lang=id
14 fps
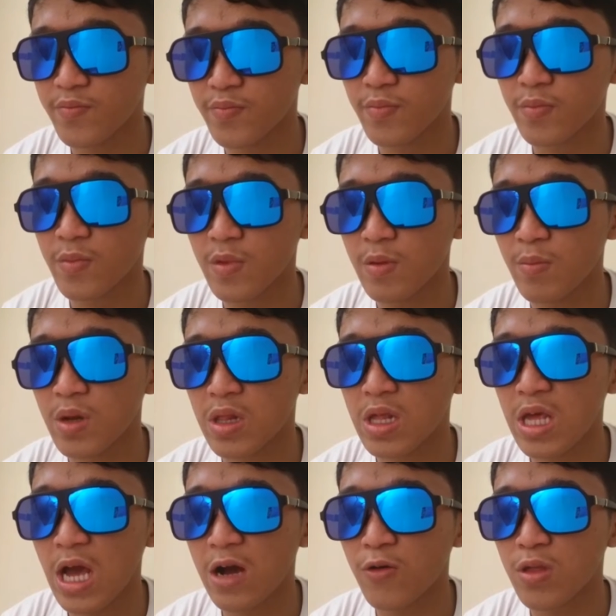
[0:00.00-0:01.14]
Meski
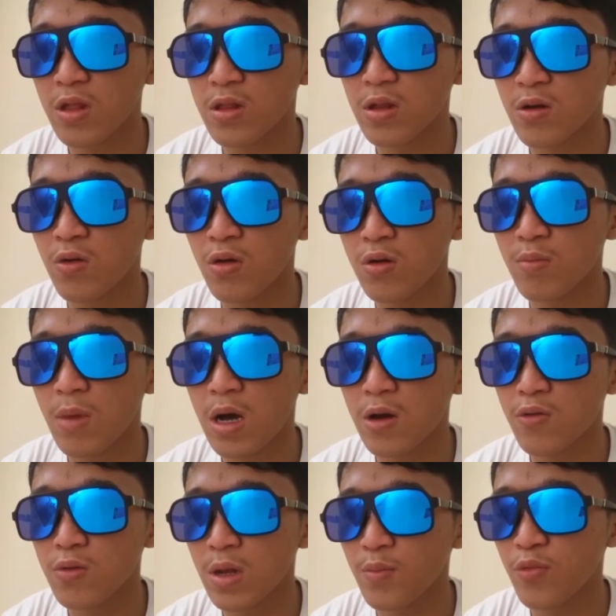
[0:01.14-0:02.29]
akunnya tergolong baru, namun
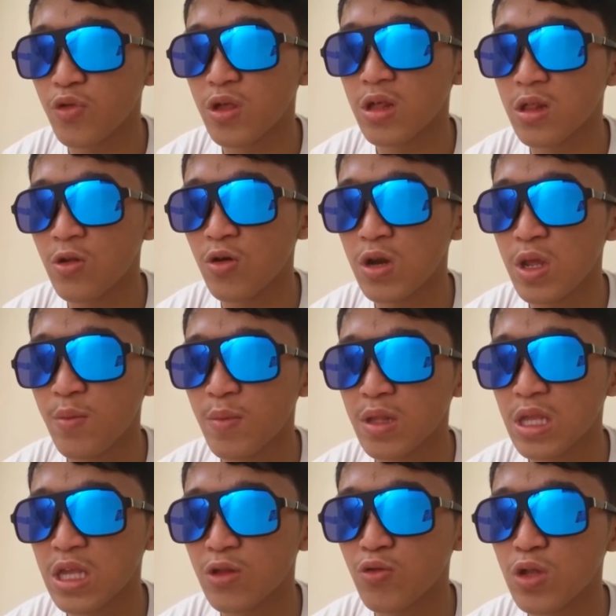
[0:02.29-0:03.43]
Just No Limit itu
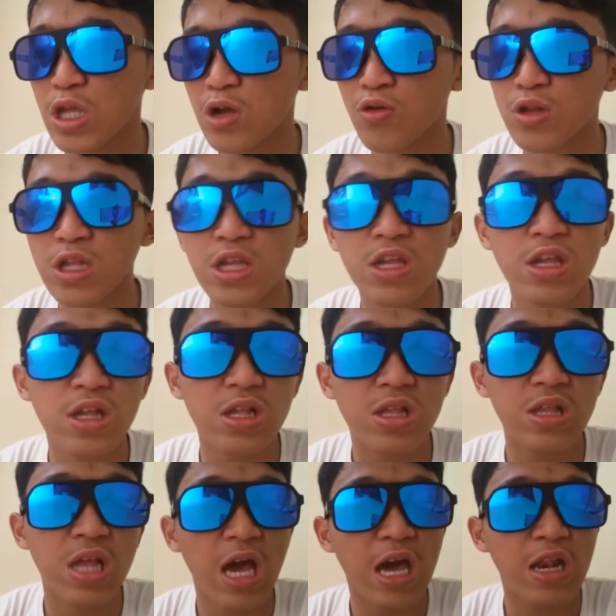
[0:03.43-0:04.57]
diikuti
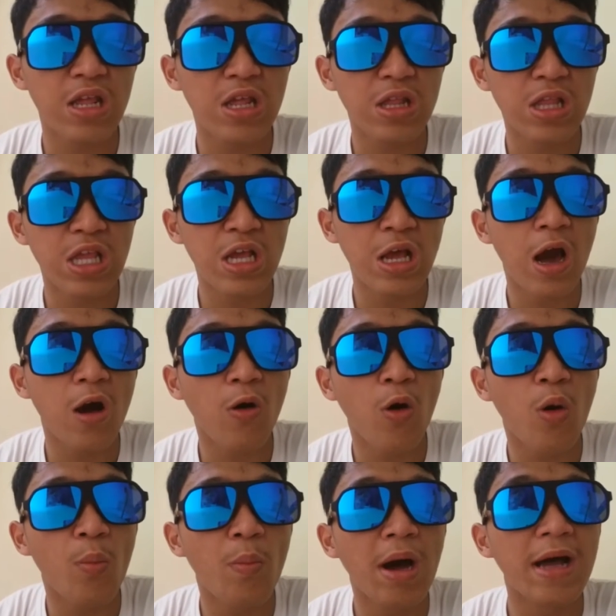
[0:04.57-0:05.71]
dari 3,3
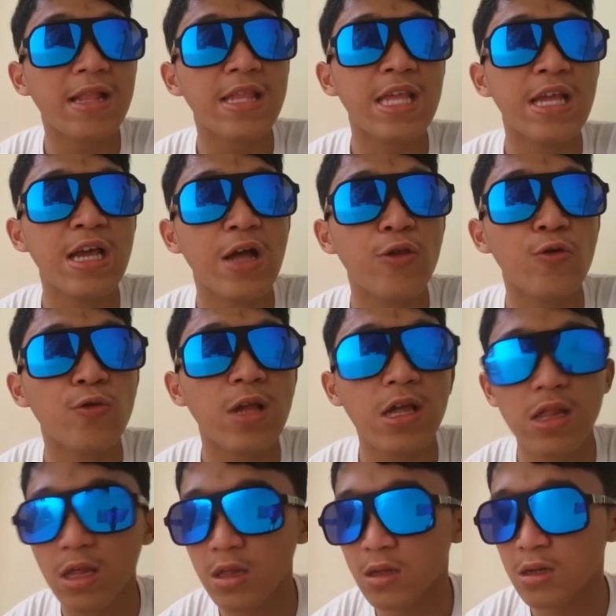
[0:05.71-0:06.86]
juta
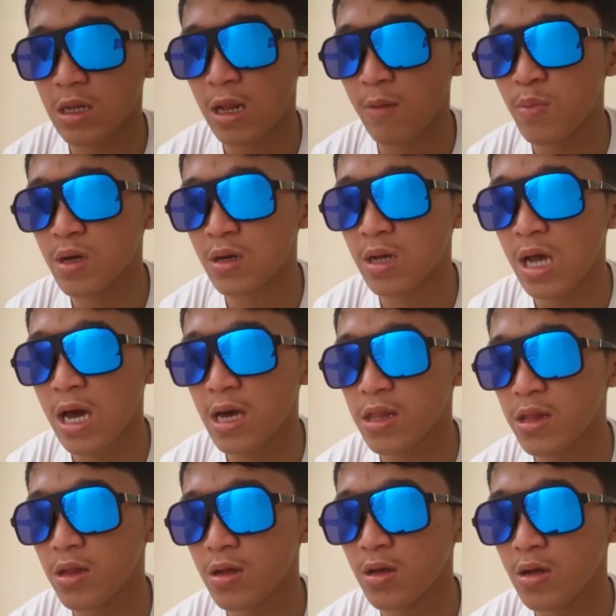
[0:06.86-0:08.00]
subscriber guys.
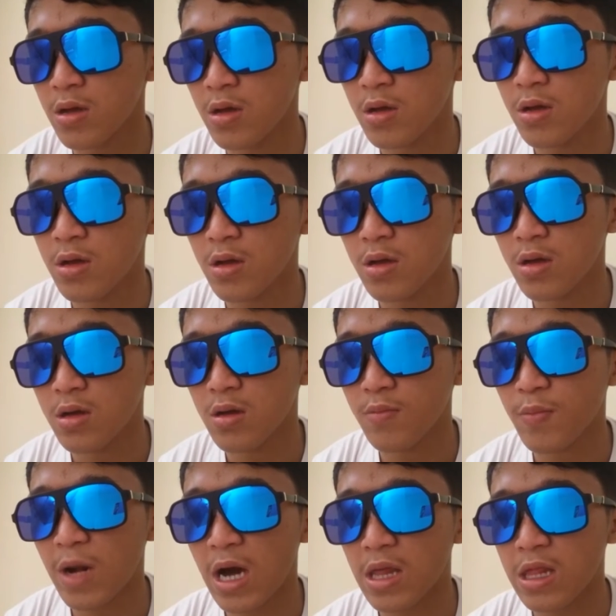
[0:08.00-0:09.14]

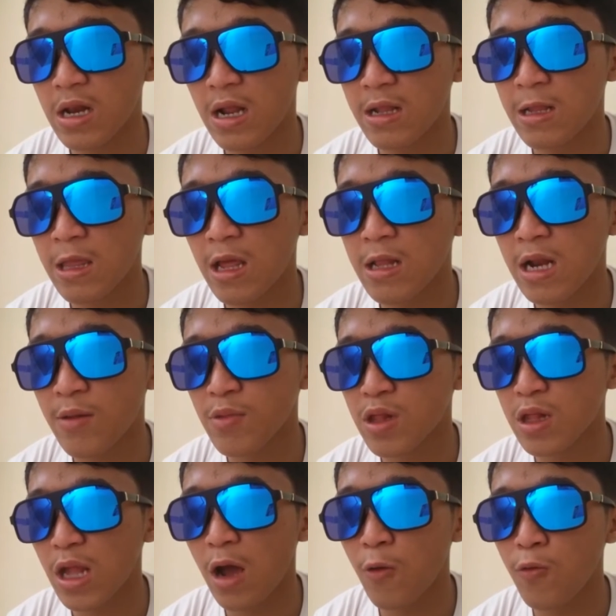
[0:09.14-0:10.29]
Penghasilannya dalam
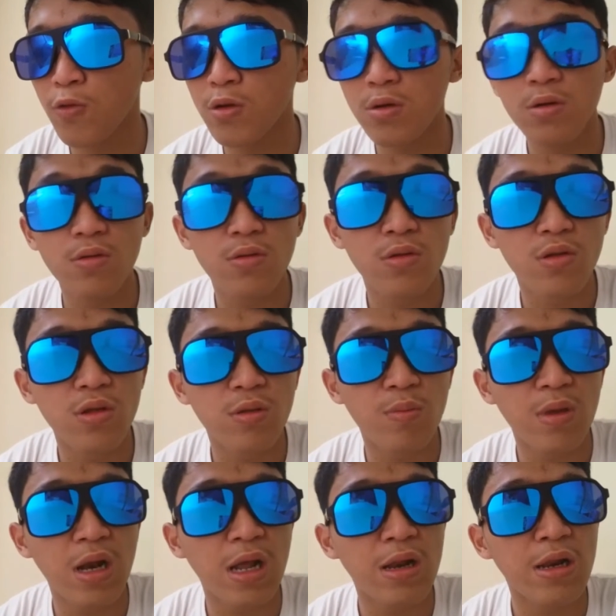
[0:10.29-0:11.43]
setahun
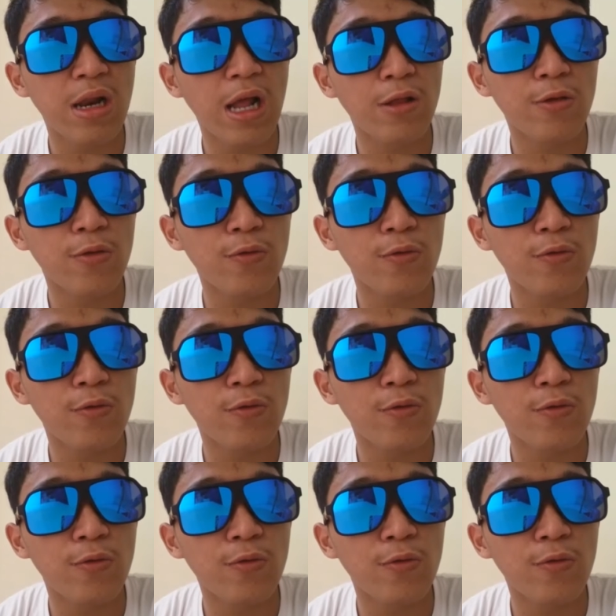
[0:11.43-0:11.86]
916